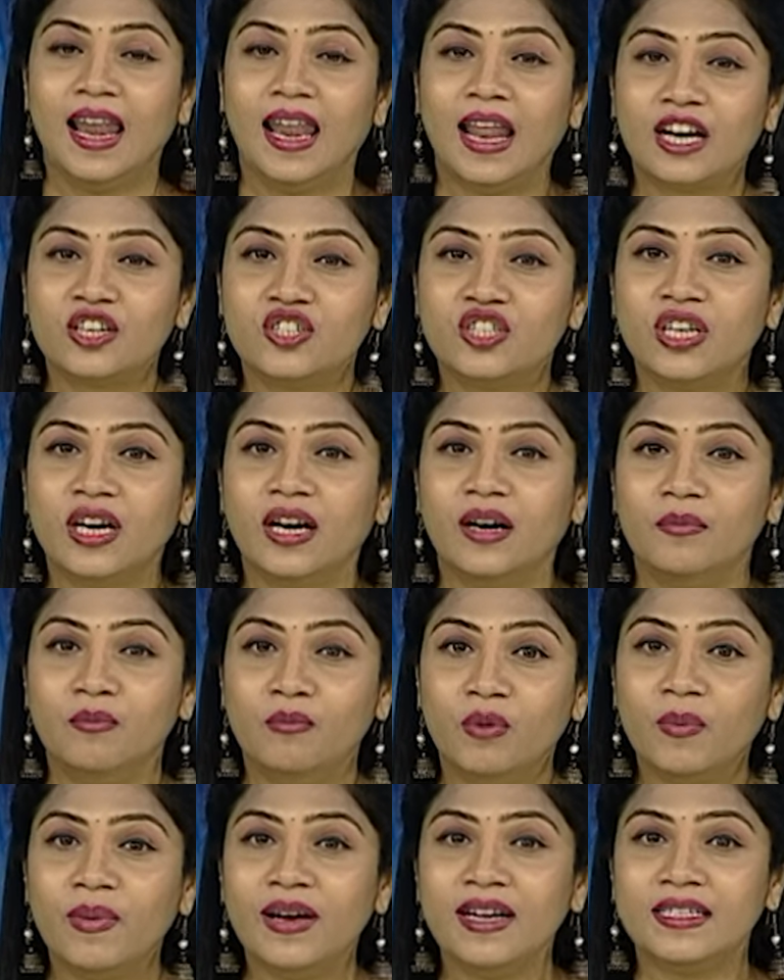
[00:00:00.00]
లక్ష
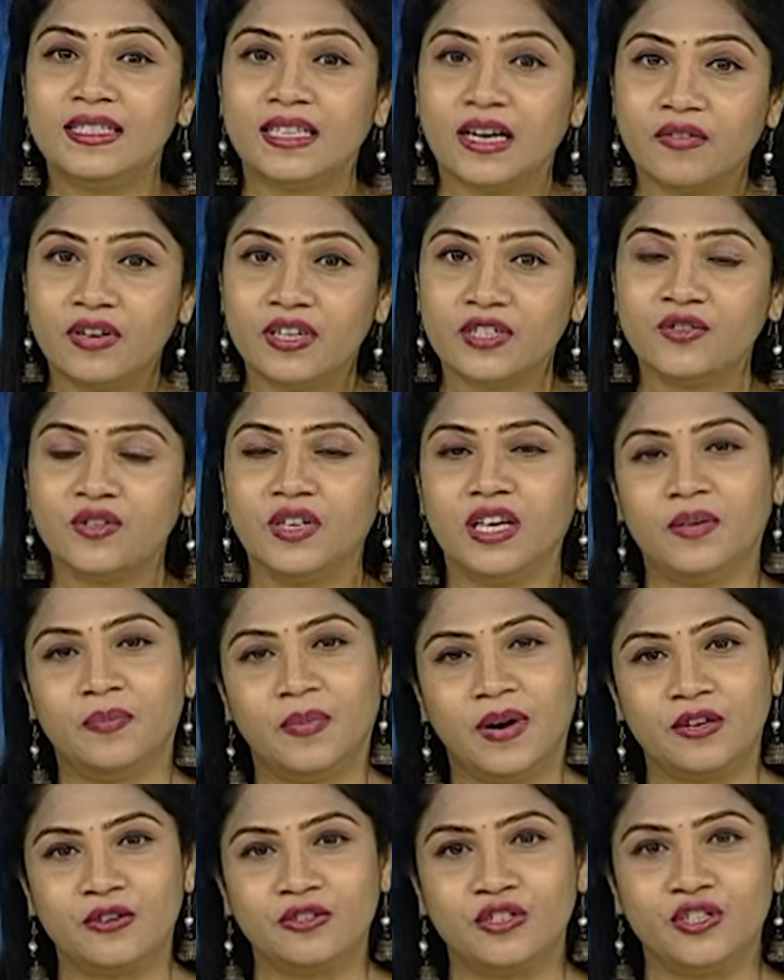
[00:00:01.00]
మొబైల్ టవర్స్ను
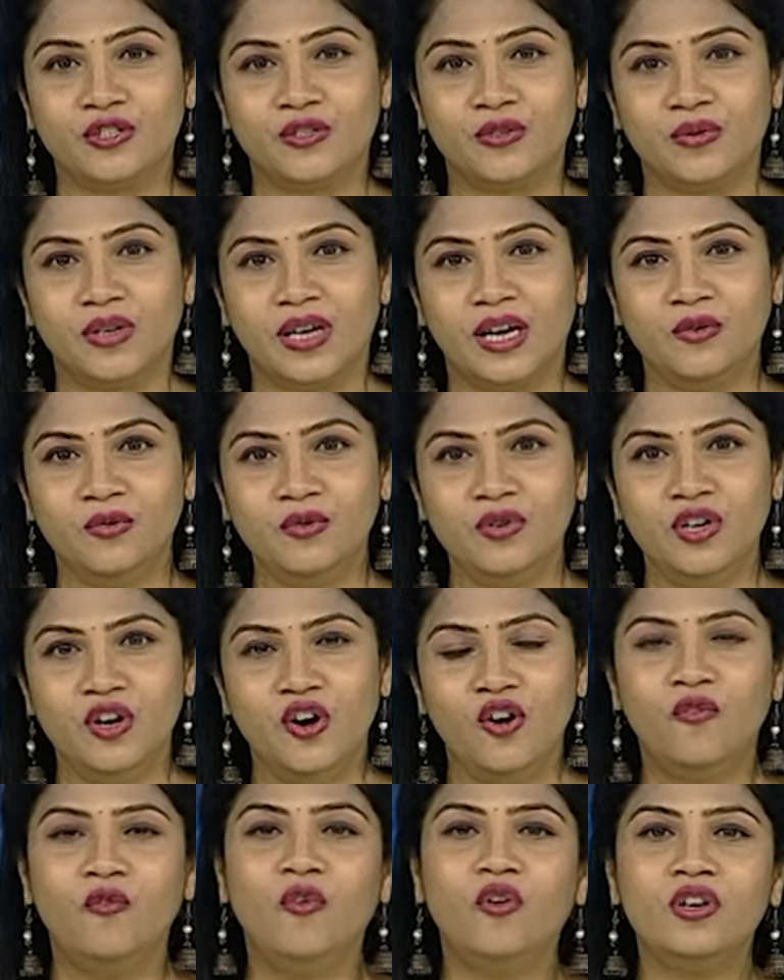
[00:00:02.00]
ఏర్పాటు చేస్తున్నారు
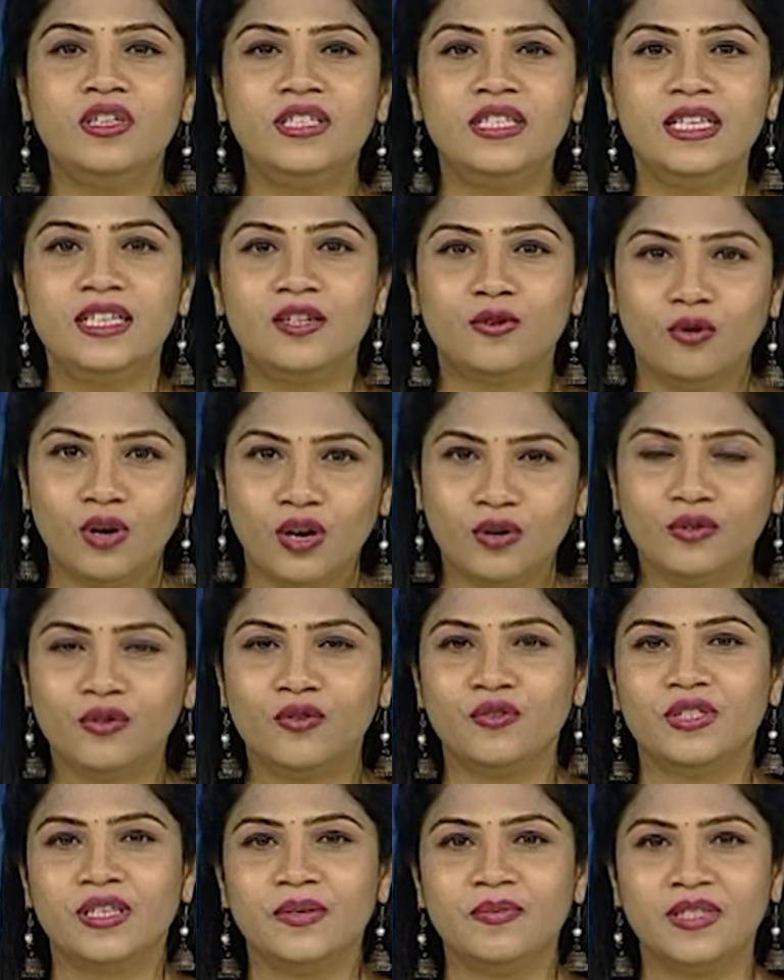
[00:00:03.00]
ఫోర్ జీ రోల్అవుట్
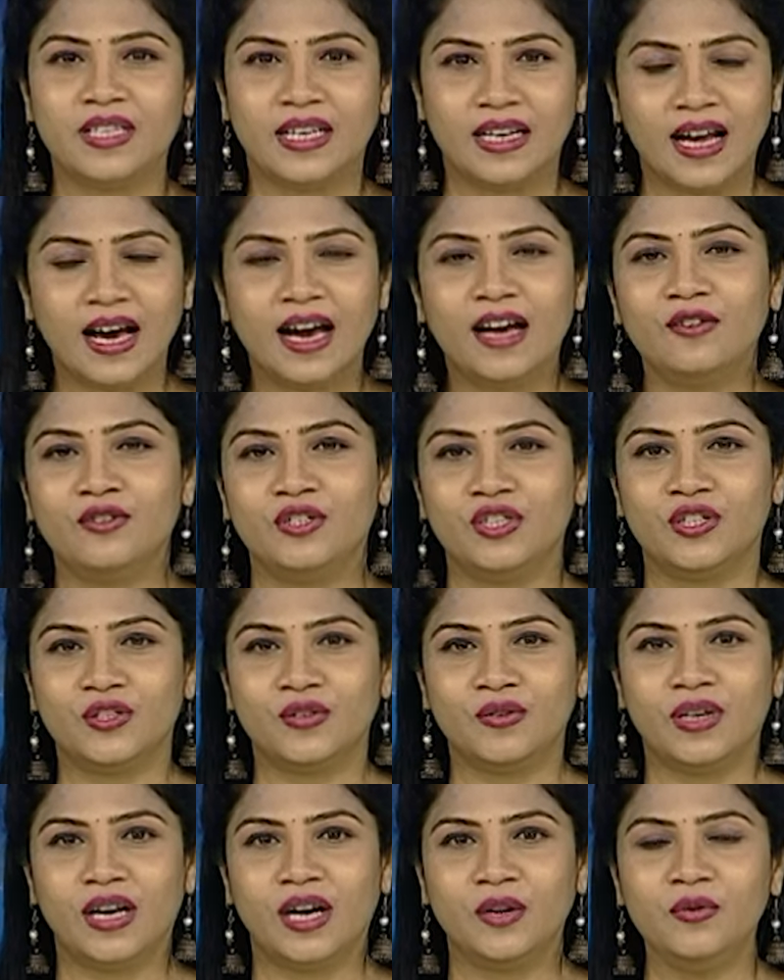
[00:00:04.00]
కోసం సన్నాహాలు
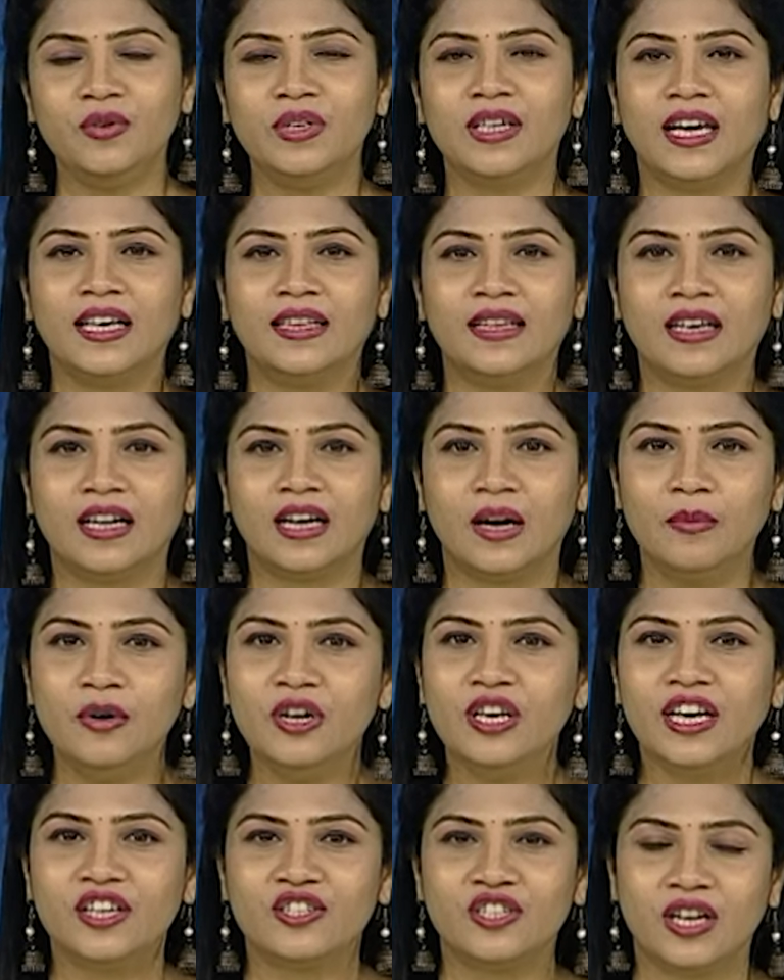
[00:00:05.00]
చేస్తున్నారు కేంద్ర
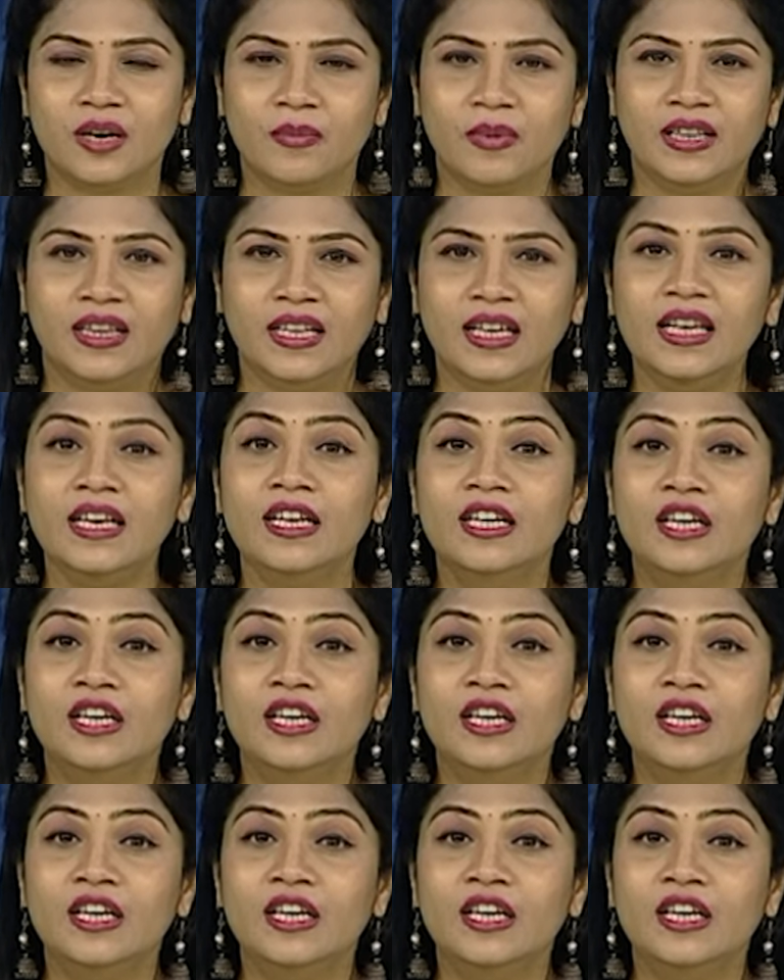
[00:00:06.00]
కమ్యూనికేషన్ల మంత్రి